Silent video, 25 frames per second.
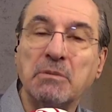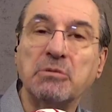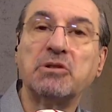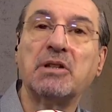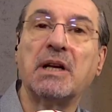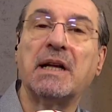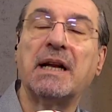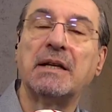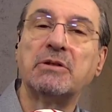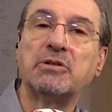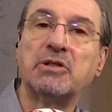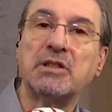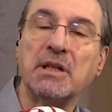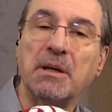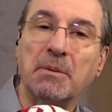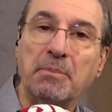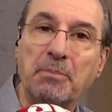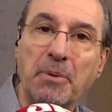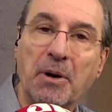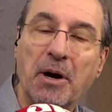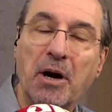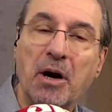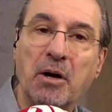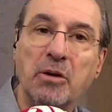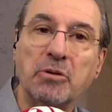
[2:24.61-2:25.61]
vamos falar do São
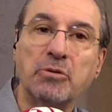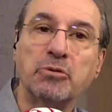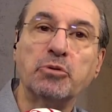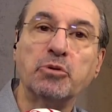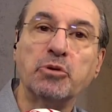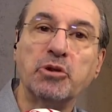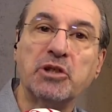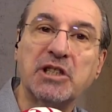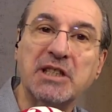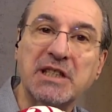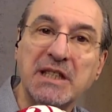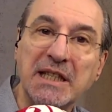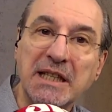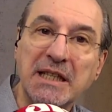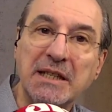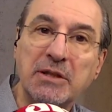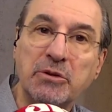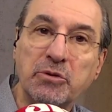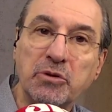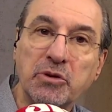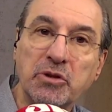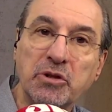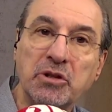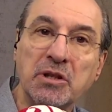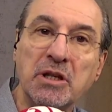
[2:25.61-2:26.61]
Paulo, do
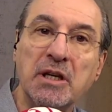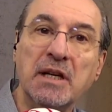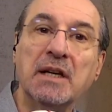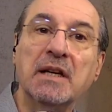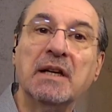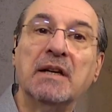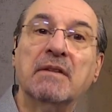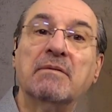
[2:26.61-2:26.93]
Santos,